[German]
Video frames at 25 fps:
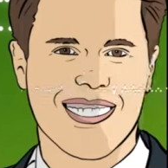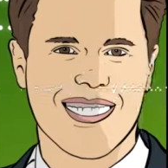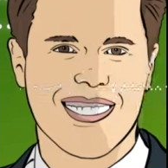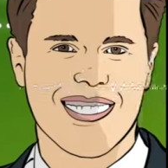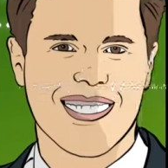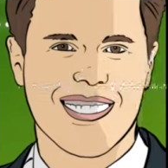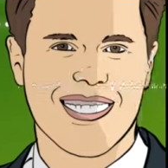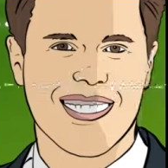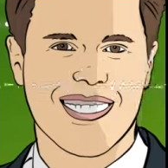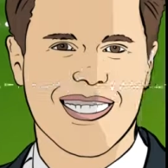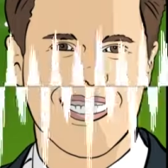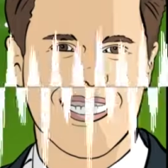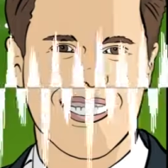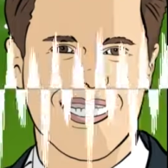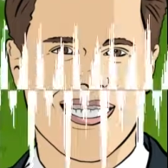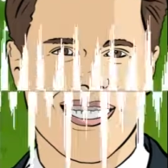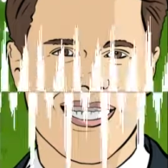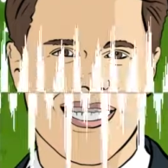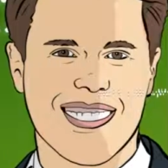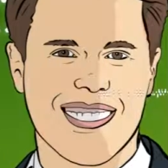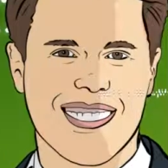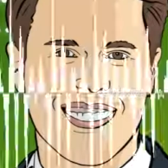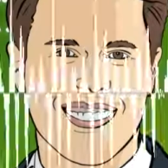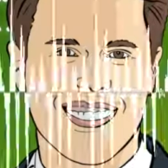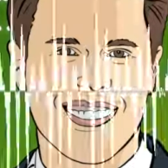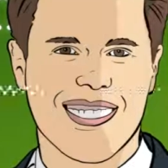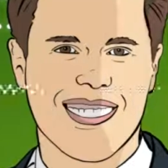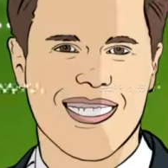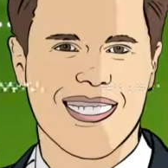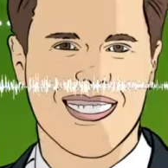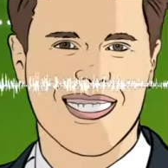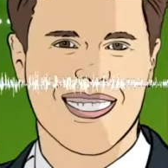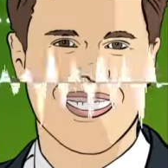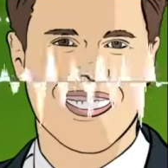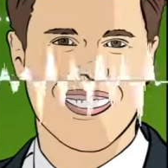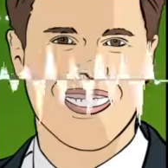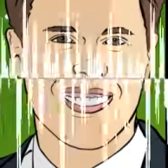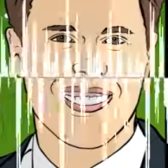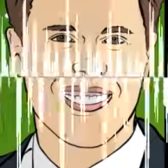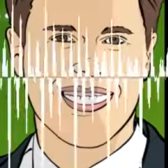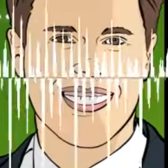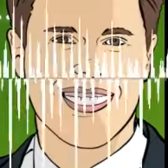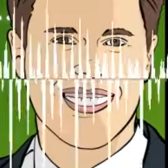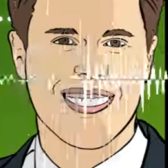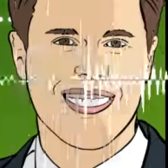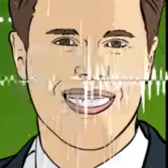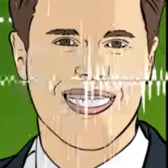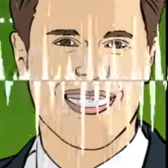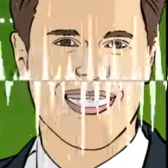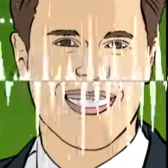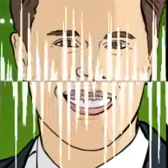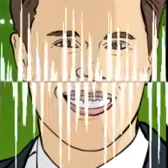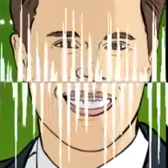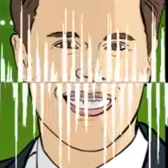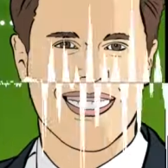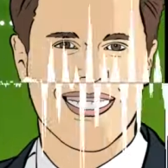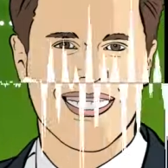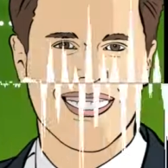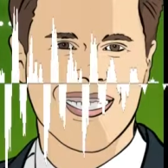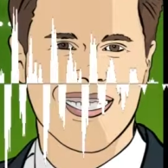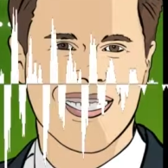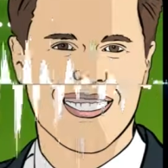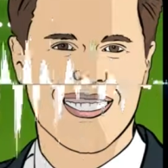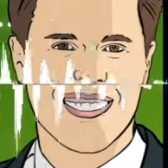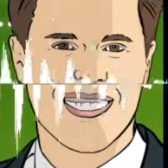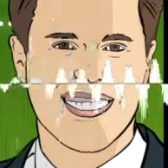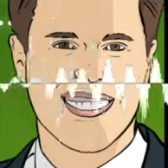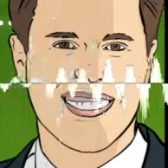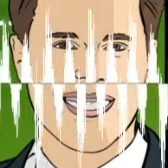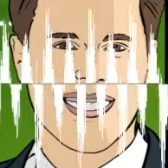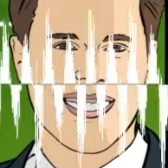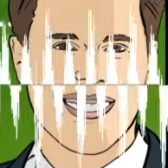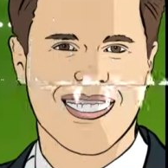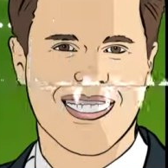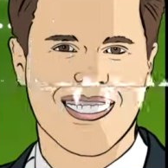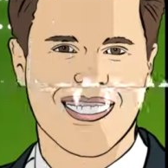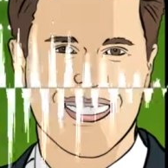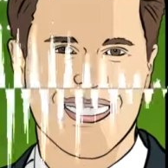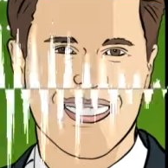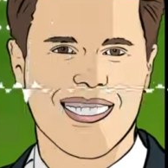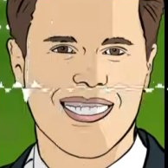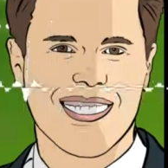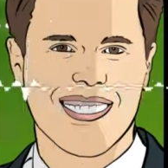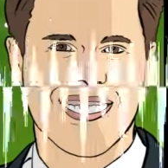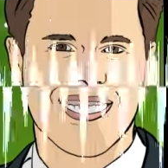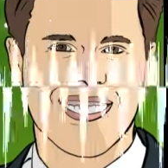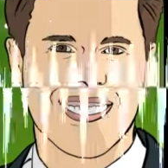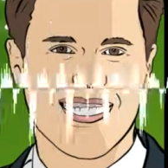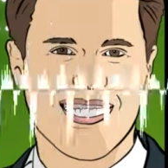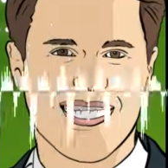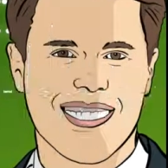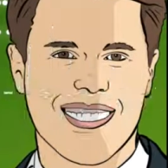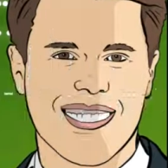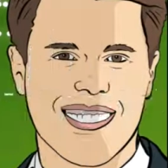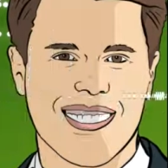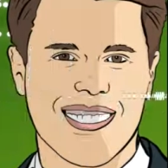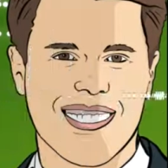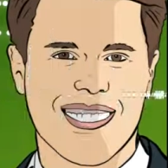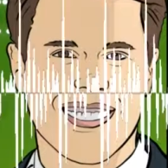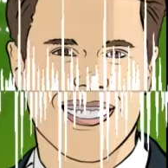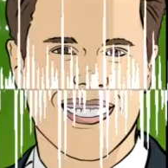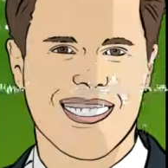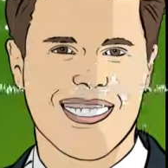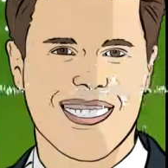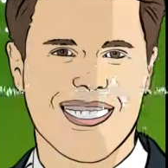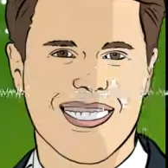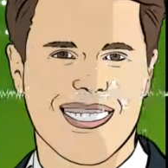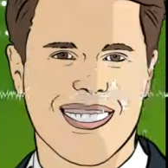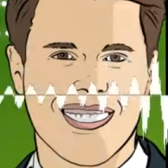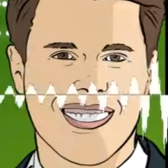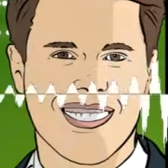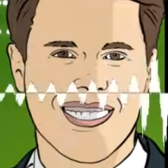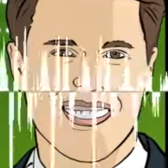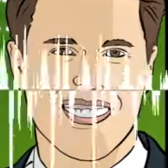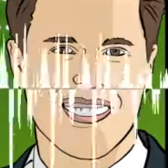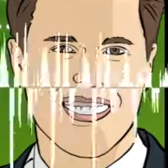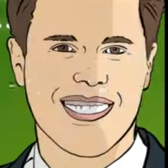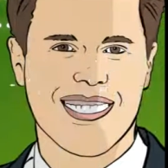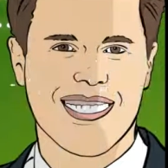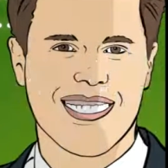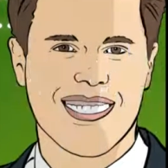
Also weniger ist mehr, aber dafür wirklich die wesentlichen Themen zu adressieren,